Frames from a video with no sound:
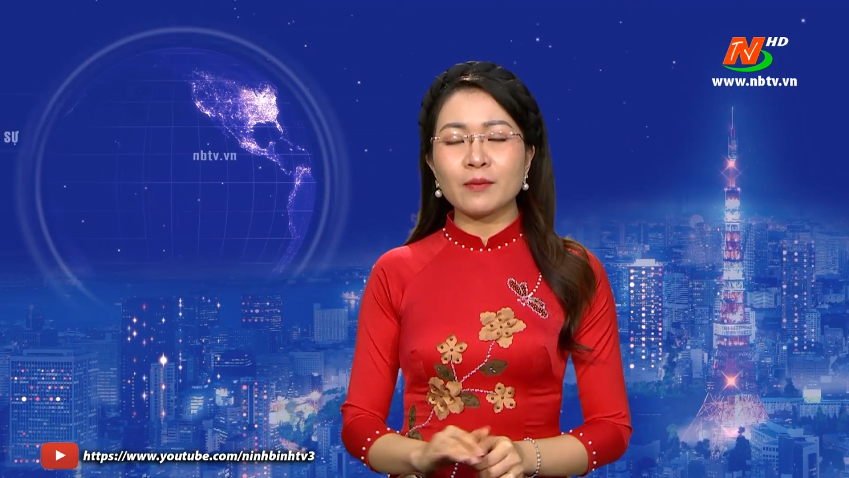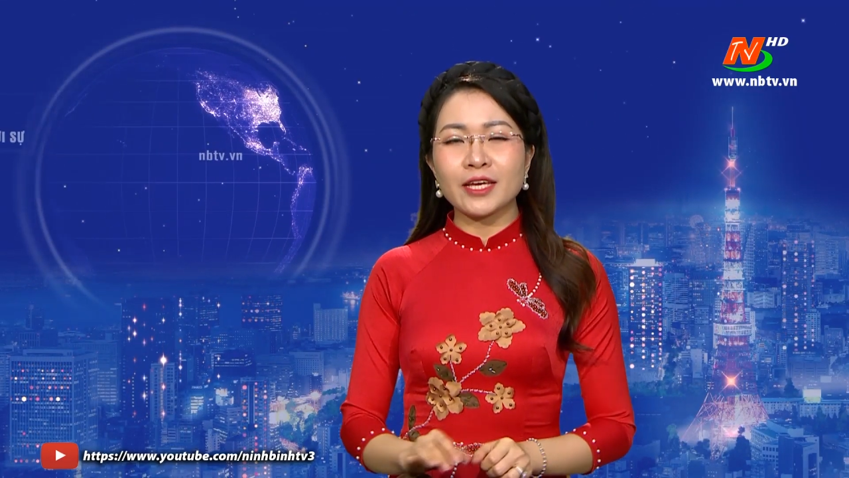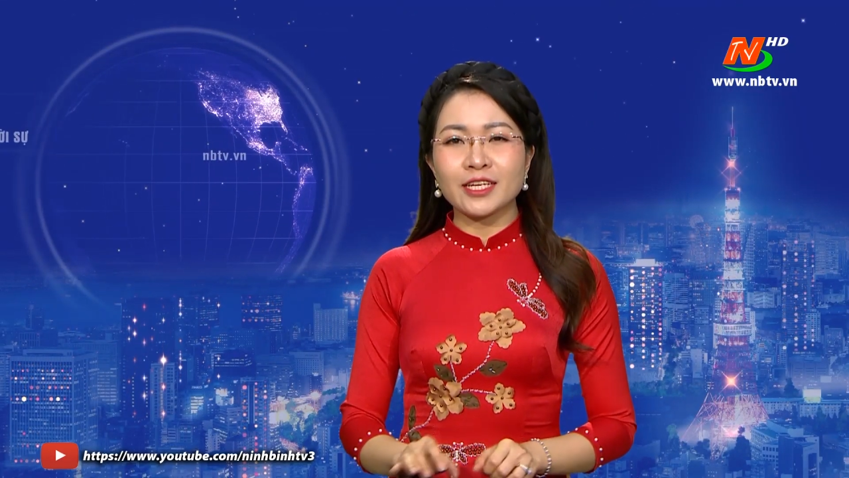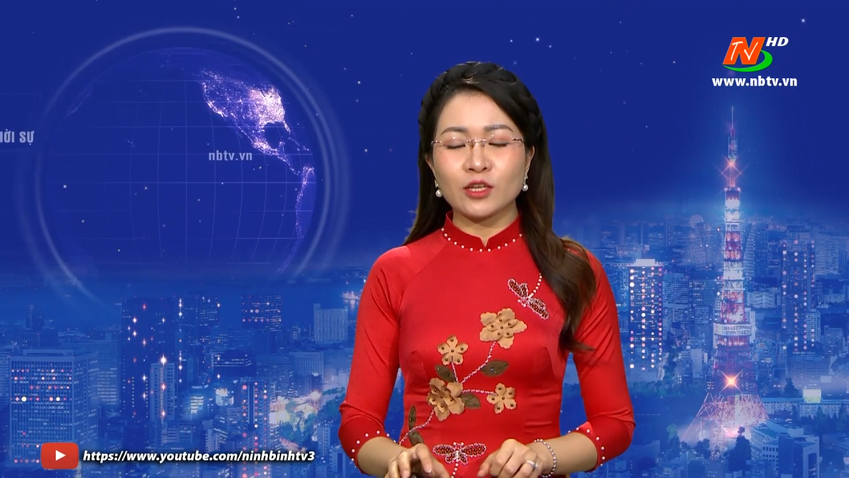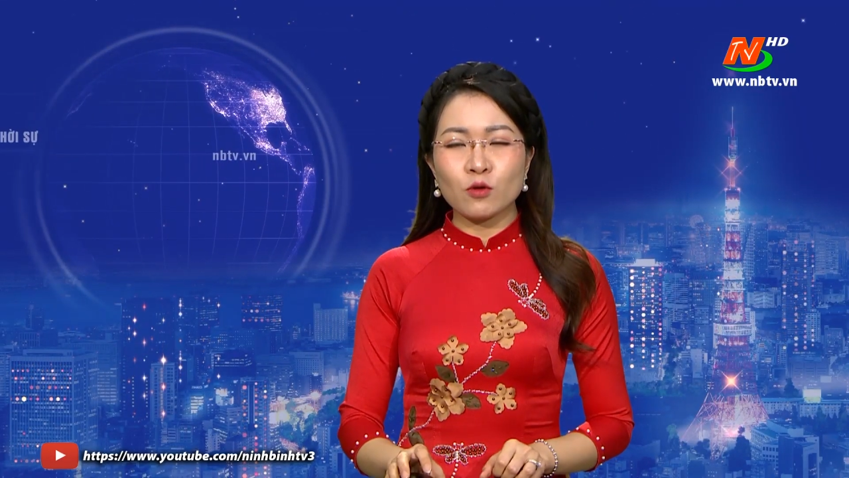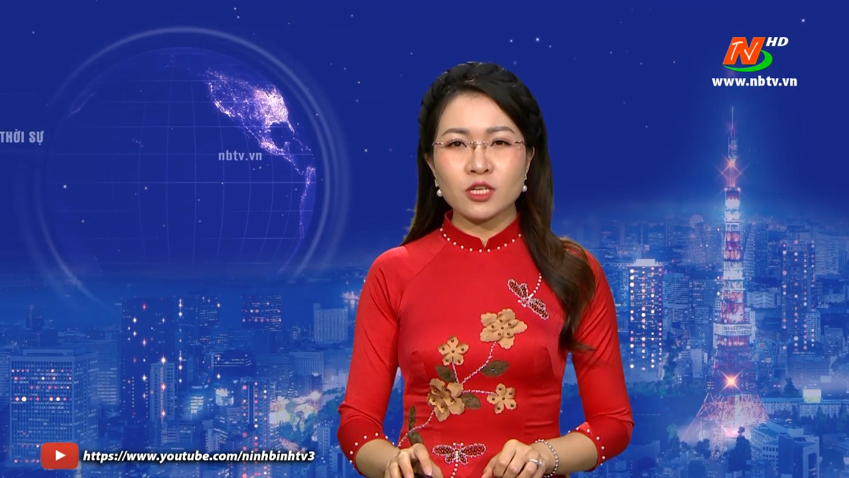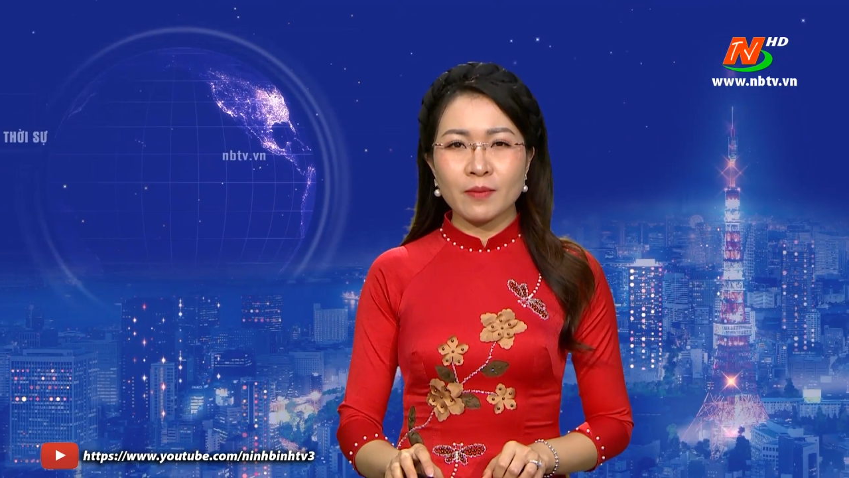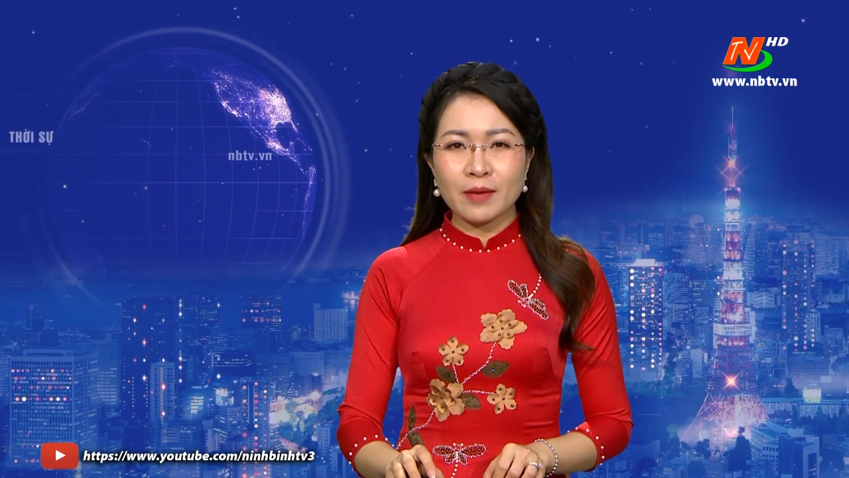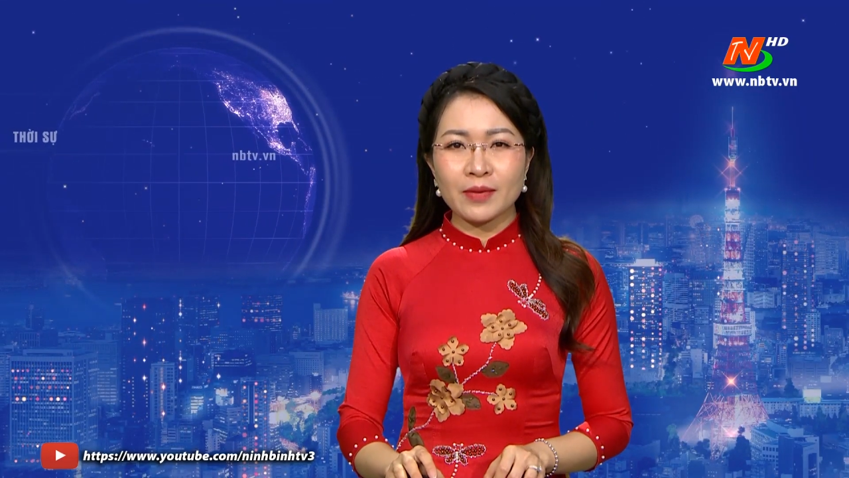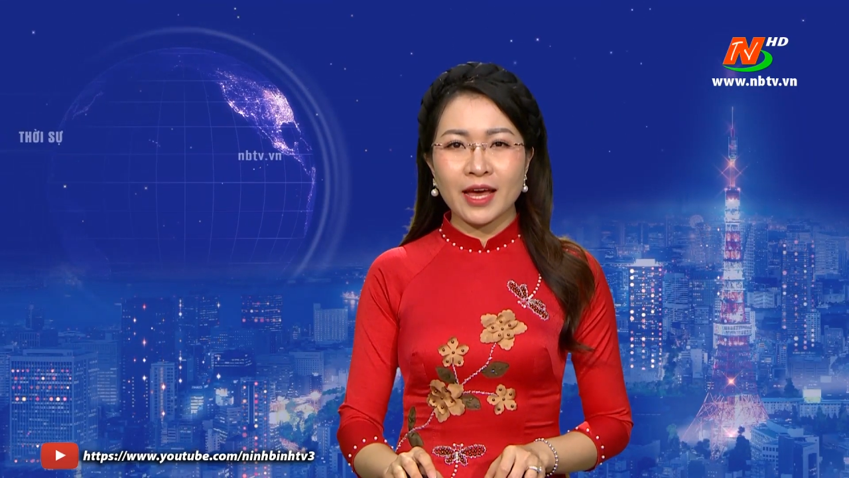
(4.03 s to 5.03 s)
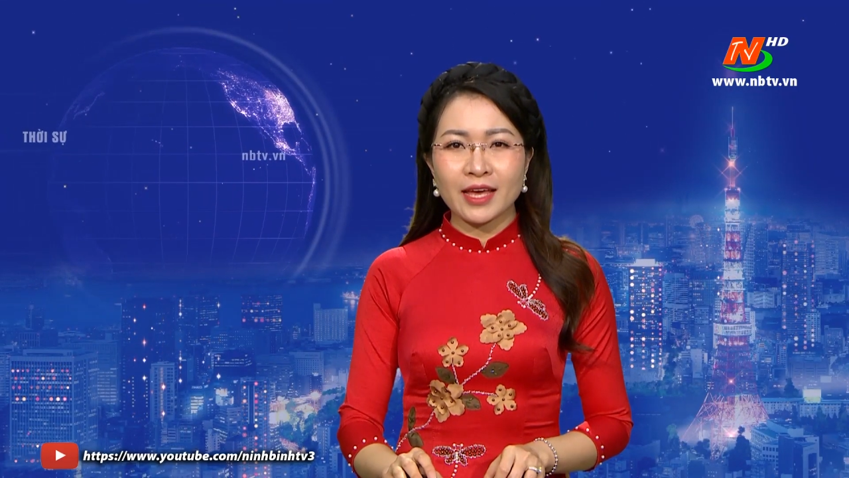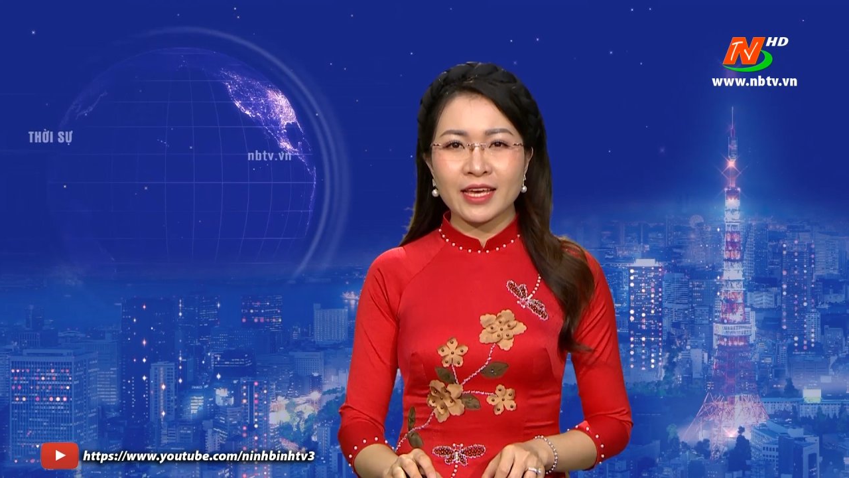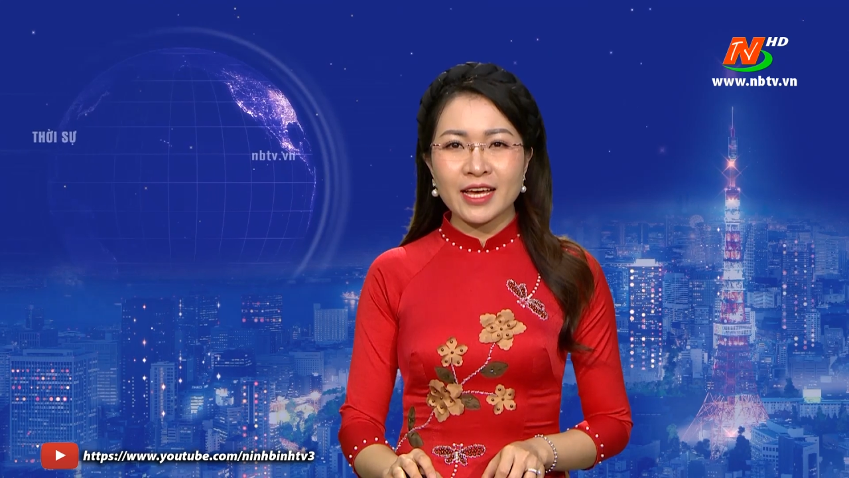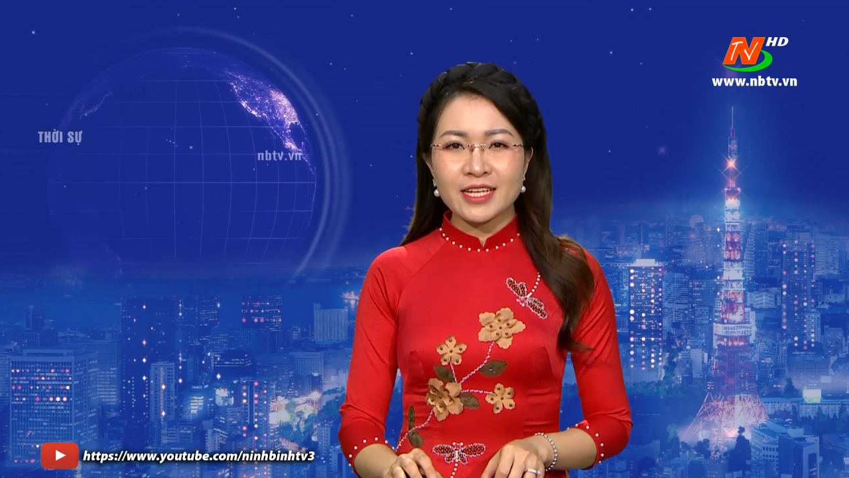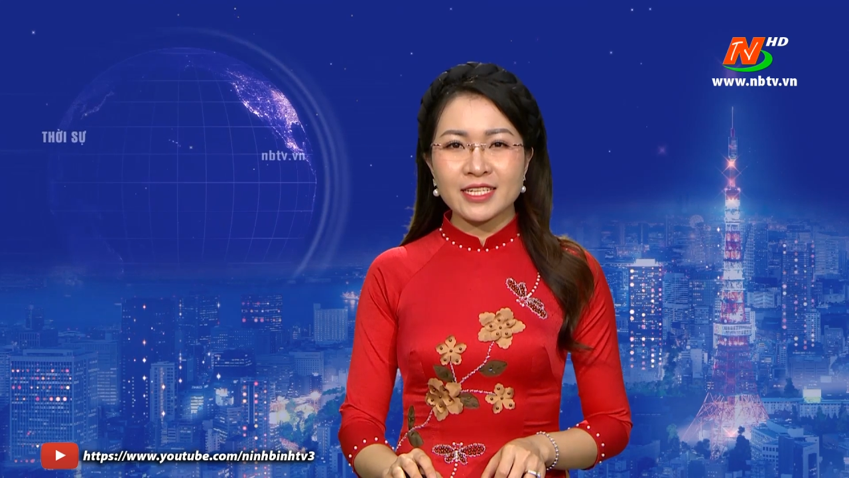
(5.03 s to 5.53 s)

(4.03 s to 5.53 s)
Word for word: năm 2022,